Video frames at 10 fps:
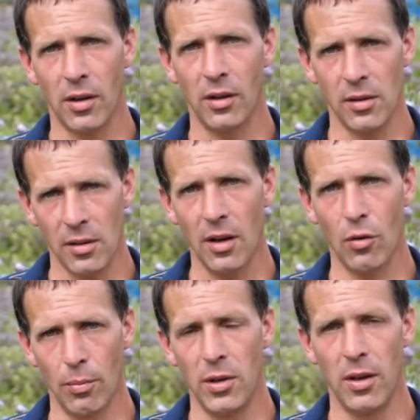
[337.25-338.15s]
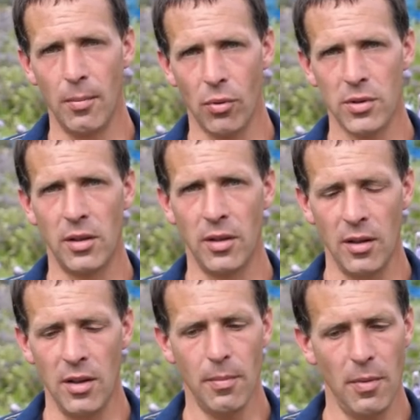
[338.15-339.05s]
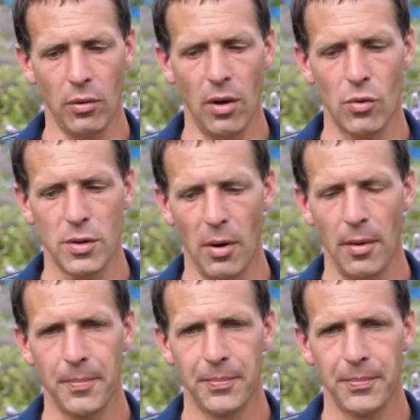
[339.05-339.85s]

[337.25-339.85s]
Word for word: très très compliqué pour cette technique, mais on n'arrose pas.